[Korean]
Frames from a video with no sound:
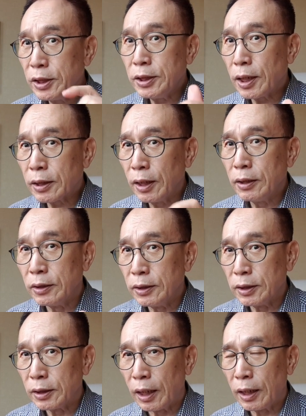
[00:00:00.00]

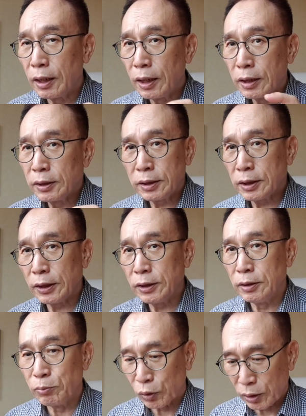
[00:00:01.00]
시작되는지가
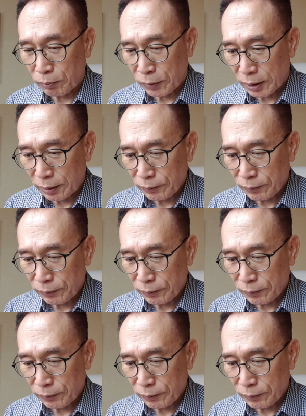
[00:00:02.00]
찾지를 못합니다.